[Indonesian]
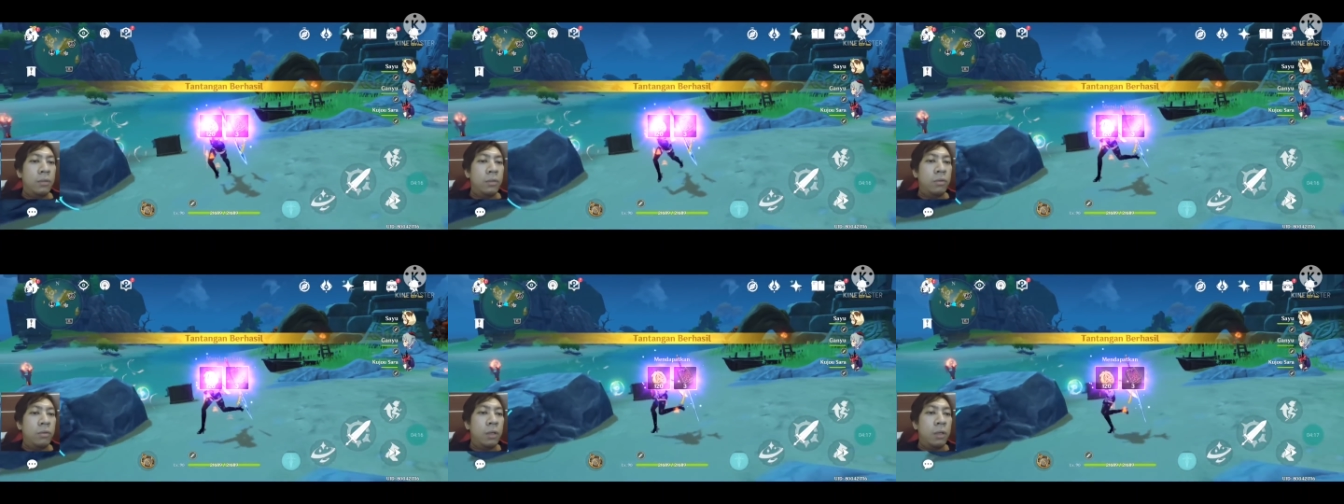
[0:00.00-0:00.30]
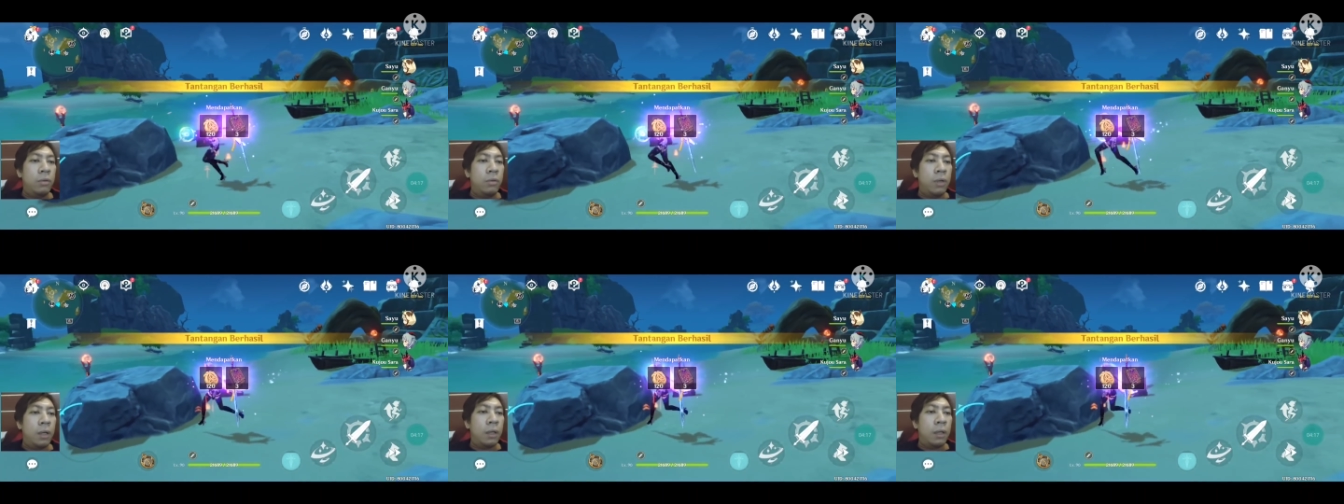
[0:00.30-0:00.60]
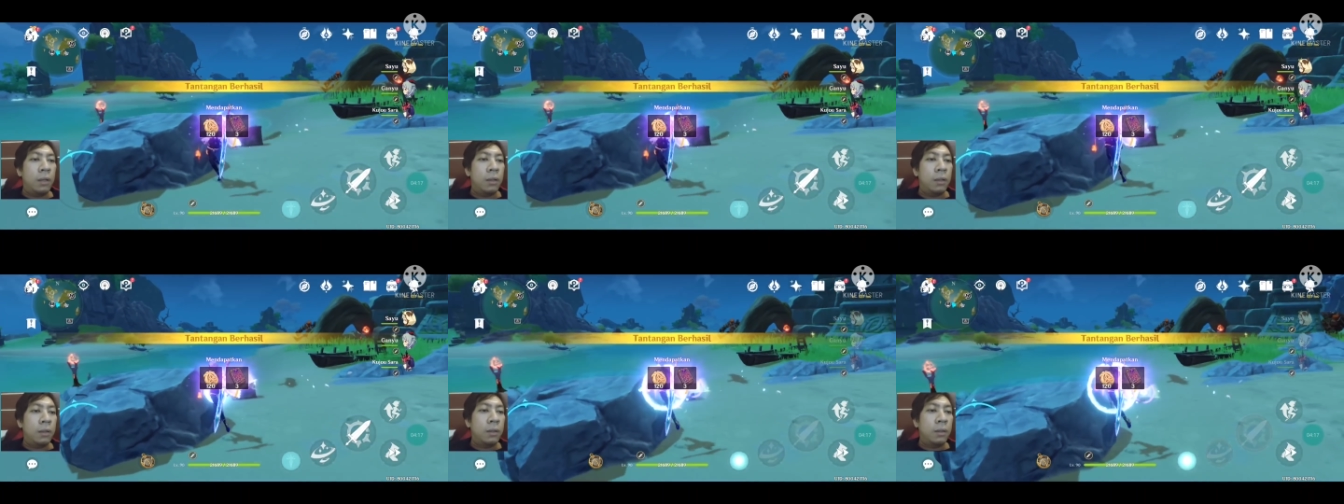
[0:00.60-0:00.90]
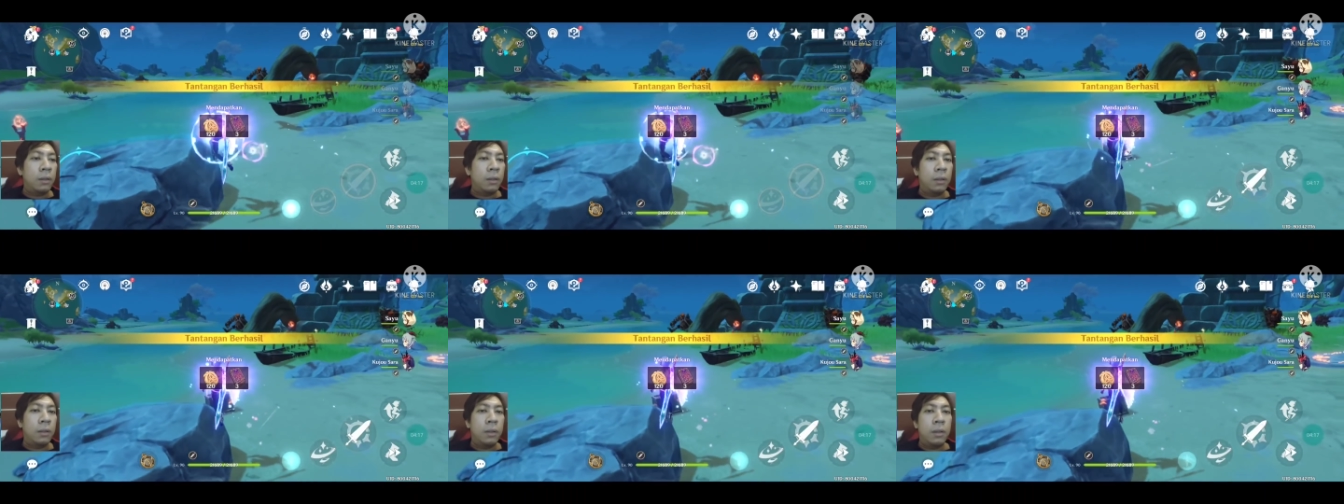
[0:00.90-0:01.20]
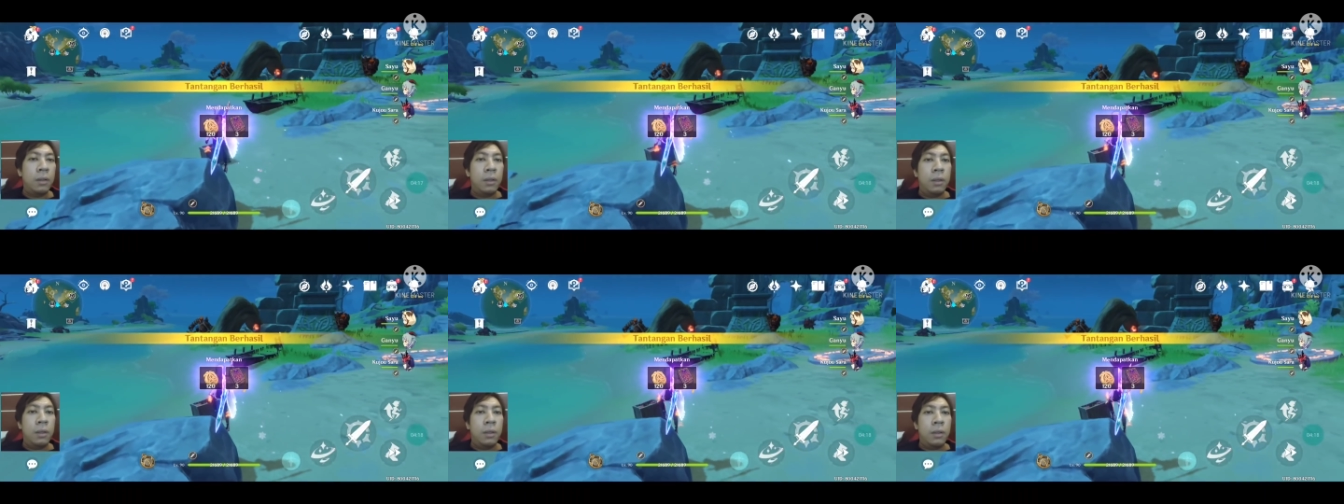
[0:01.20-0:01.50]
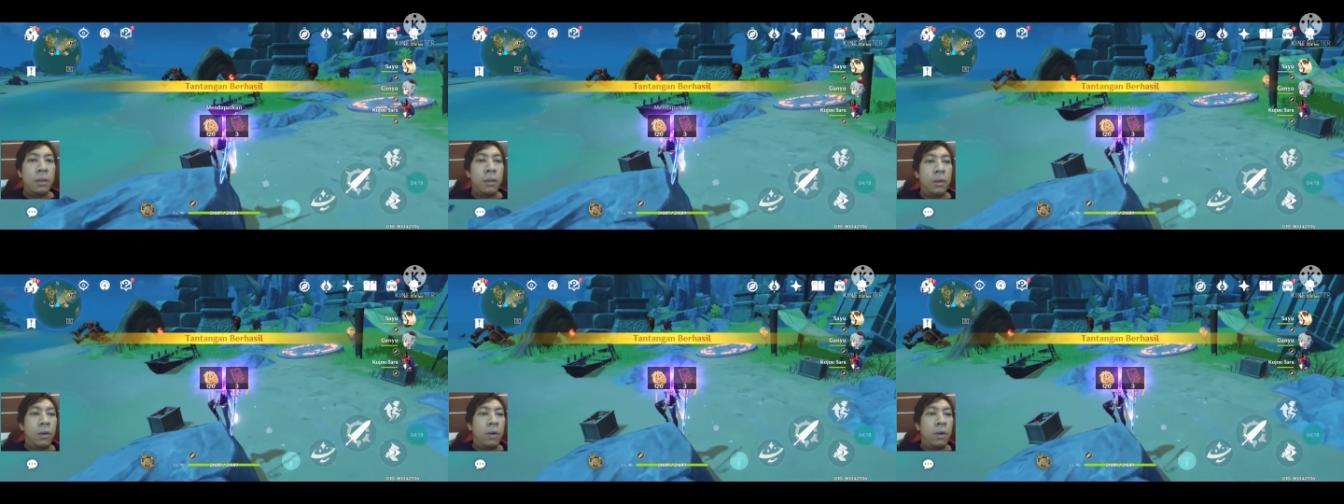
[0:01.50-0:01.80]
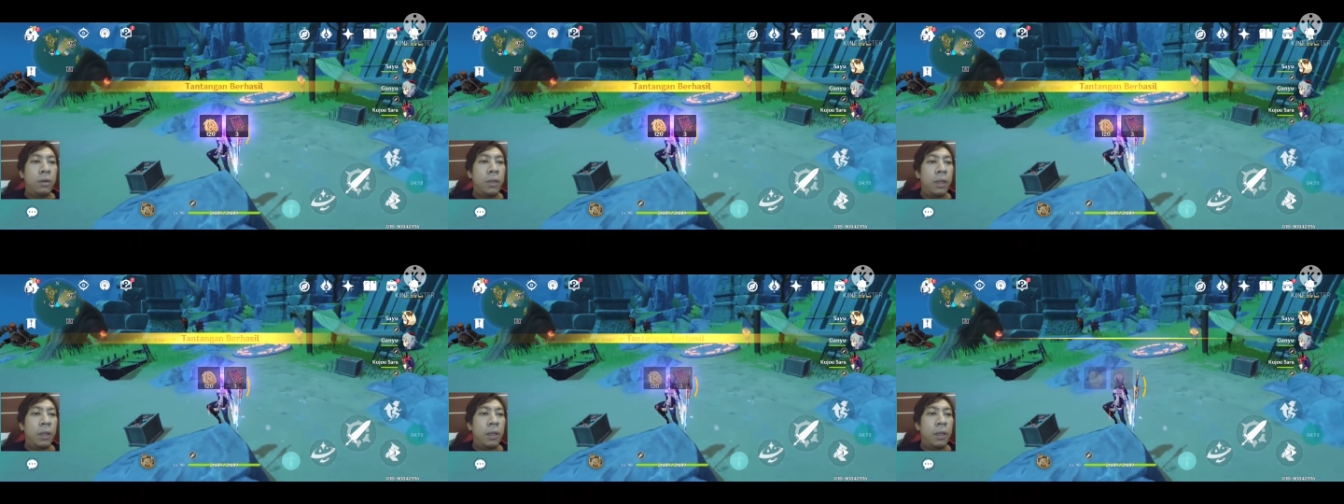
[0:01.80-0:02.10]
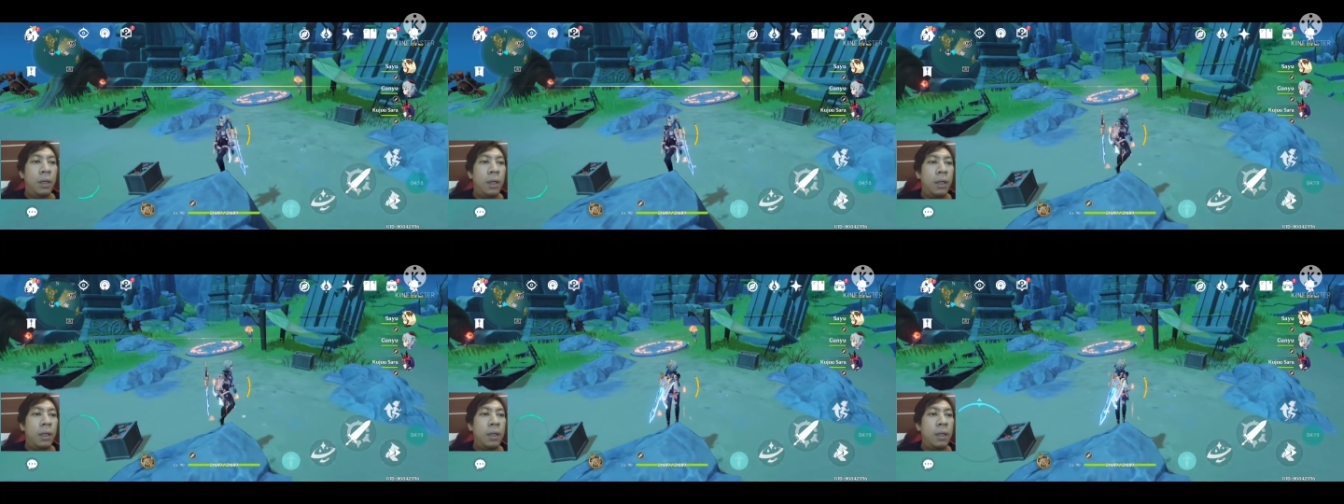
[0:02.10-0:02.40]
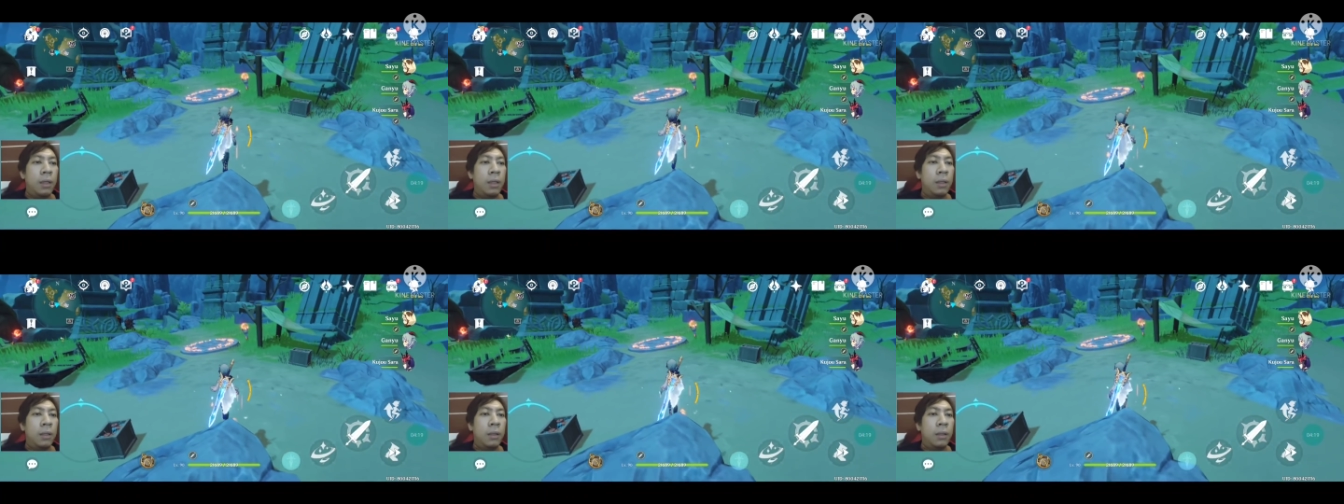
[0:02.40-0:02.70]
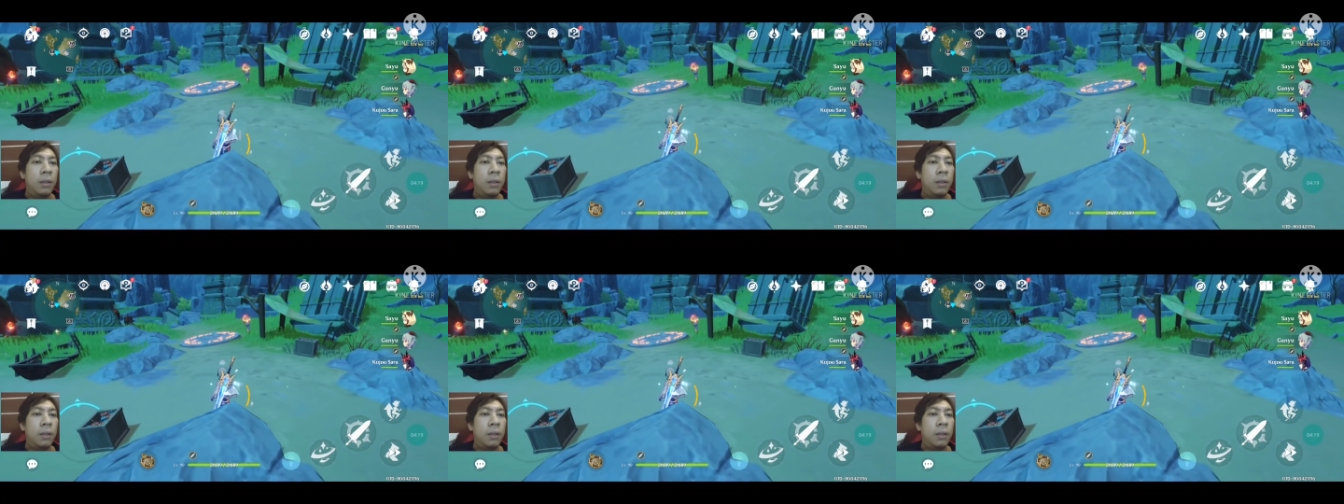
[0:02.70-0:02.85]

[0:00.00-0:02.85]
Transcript: Yula Yula Oke kelar